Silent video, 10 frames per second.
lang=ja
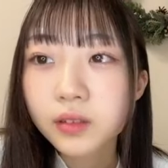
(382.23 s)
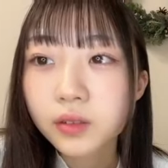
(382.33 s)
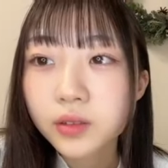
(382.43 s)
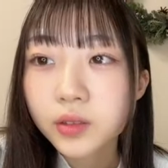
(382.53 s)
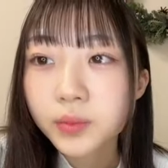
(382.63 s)

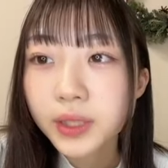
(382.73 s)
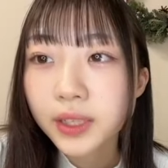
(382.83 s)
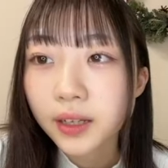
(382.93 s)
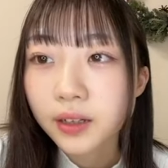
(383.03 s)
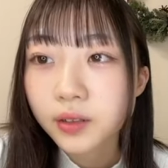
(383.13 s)
おつみー
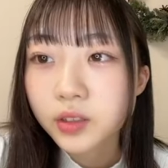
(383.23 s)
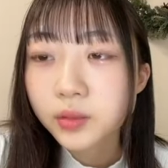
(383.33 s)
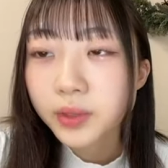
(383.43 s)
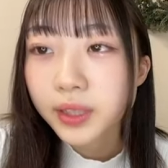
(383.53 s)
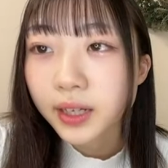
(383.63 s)
たんおつ
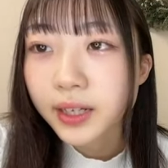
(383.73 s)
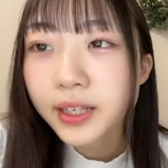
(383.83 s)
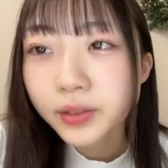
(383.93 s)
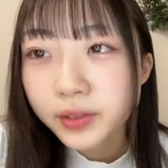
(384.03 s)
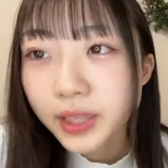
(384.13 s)
みーたんあり
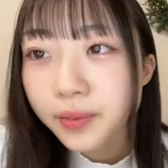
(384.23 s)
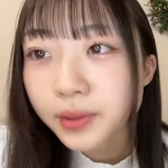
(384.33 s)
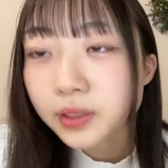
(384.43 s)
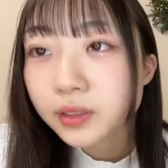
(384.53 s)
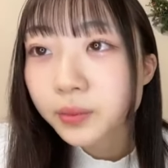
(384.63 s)
がとうござい
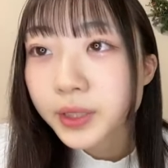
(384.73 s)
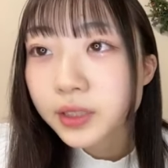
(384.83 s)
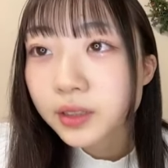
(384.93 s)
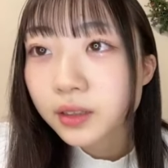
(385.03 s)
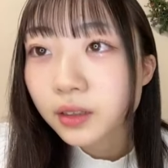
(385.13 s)
ますなんかめっちゃ
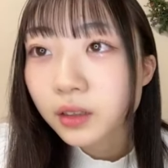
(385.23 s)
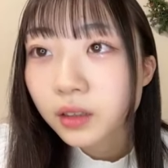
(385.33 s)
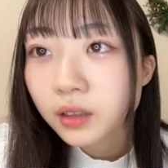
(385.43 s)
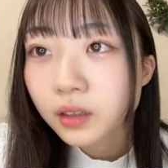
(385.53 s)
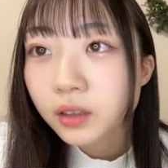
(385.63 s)
さ
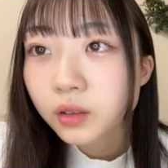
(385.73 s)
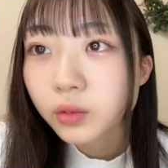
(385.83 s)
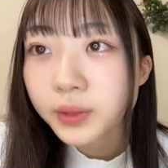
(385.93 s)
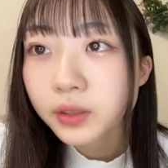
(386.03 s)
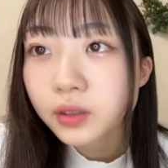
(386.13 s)

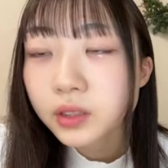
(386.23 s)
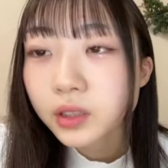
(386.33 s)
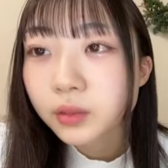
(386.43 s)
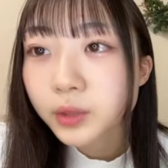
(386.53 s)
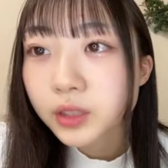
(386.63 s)
コメントが
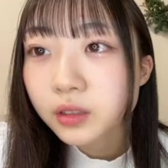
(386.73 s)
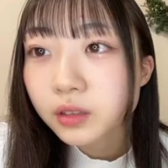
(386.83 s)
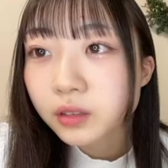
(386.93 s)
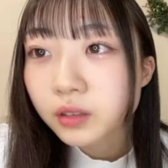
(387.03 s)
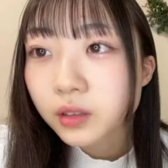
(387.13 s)
さめっちゃなん
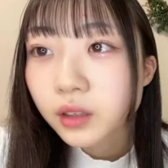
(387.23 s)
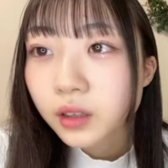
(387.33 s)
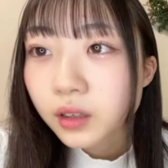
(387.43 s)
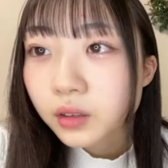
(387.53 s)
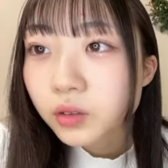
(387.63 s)
か
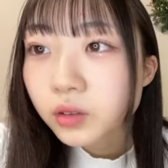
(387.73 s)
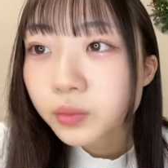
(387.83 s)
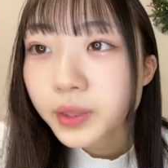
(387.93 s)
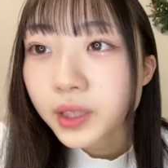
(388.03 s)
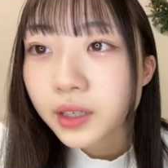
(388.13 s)

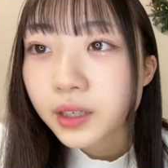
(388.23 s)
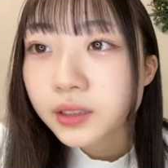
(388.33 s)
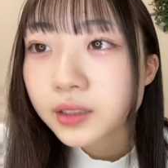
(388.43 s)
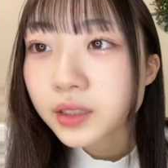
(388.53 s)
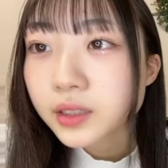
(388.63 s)
ココミンがあん
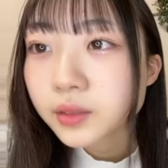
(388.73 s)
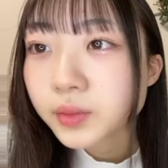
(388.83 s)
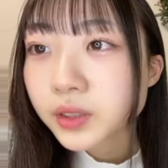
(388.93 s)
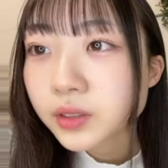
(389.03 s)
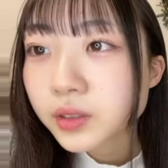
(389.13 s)
ずちゃんに専
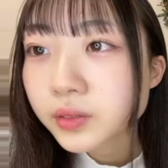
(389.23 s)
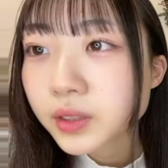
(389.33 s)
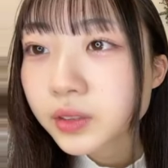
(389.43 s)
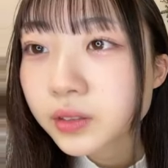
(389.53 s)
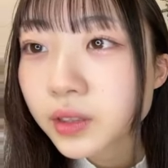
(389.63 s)
門性の言われ
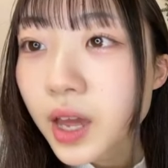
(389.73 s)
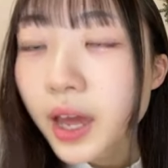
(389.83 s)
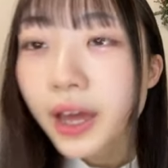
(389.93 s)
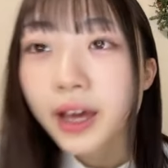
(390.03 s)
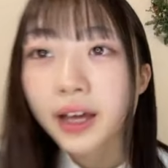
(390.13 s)
て
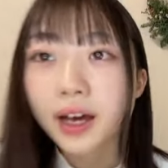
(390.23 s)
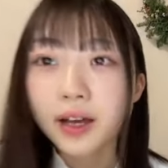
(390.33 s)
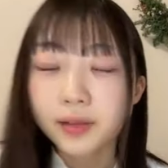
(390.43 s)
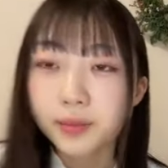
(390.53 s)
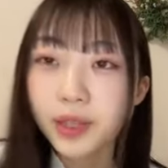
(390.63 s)
あ
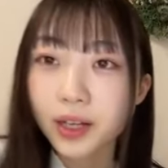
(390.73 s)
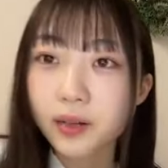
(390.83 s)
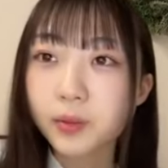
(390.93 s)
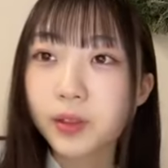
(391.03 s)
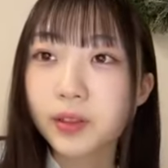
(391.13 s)
見たか
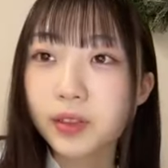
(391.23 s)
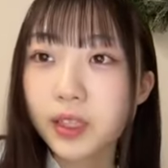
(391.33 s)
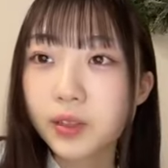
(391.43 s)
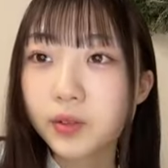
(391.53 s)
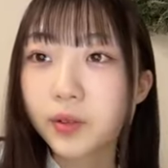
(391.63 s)
も
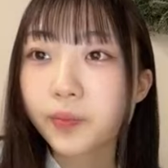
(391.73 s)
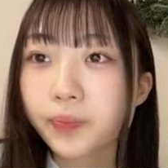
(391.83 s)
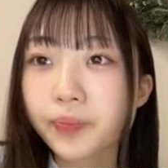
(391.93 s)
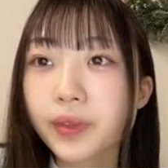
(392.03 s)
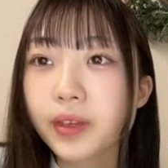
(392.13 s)
昨日
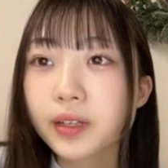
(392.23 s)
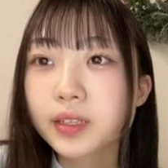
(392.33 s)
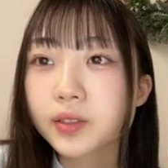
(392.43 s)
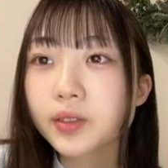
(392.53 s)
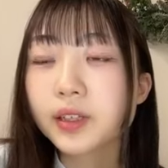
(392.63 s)

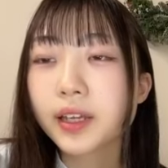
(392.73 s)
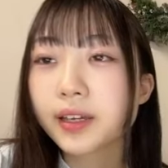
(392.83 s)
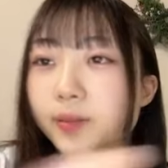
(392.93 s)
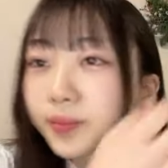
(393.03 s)
すごいね